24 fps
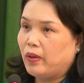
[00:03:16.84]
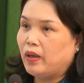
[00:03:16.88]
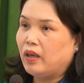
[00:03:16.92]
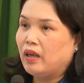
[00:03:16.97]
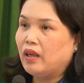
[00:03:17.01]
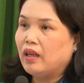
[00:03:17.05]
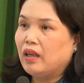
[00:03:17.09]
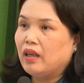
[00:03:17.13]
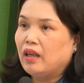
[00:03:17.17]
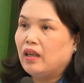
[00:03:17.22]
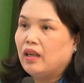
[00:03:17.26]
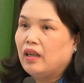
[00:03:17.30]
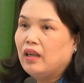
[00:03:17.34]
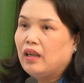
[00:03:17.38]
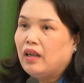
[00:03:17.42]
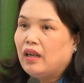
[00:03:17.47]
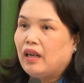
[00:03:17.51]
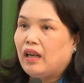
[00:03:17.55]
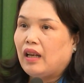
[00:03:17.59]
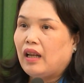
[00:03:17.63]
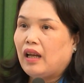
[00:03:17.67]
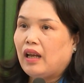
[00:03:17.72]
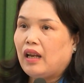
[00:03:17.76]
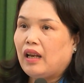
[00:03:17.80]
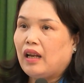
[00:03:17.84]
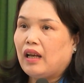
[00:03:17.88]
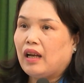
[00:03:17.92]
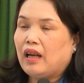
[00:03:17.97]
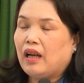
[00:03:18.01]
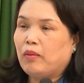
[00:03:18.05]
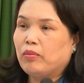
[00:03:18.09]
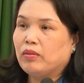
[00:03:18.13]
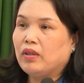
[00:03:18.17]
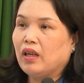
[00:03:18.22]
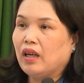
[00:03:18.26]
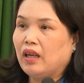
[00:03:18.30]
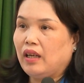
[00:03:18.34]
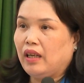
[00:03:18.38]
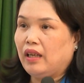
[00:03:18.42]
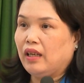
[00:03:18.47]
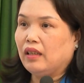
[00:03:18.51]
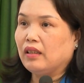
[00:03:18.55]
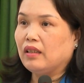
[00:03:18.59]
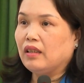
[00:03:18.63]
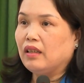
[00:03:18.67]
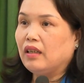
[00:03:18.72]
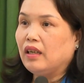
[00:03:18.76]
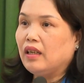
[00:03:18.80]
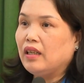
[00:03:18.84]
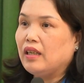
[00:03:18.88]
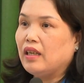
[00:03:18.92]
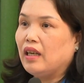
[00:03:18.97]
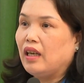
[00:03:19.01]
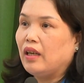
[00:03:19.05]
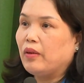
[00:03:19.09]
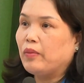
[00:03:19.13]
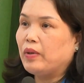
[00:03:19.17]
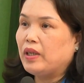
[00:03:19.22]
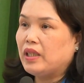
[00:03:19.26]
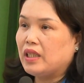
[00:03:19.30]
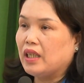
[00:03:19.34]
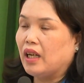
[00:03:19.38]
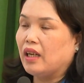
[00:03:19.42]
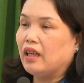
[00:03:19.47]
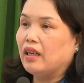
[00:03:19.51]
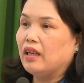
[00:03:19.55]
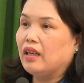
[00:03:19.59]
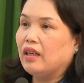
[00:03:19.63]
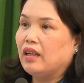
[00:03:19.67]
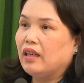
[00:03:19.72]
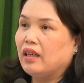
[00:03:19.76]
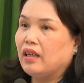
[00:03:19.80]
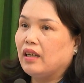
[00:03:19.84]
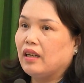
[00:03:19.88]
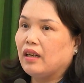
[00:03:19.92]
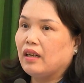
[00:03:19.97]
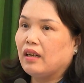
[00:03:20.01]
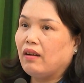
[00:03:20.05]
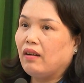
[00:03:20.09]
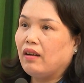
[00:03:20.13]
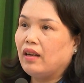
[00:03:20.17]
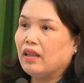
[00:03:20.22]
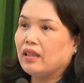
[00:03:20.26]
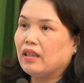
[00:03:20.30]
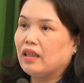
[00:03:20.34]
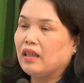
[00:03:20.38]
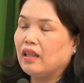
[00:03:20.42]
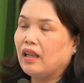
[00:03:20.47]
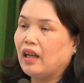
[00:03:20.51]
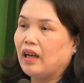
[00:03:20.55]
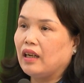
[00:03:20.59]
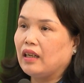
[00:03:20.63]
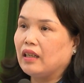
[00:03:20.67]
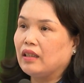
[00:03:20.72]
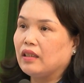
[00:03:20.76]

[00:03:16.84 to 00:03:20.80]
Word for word: đó thống nhất cao với đề án nhân sự. Hội nghị thực hiện quá trình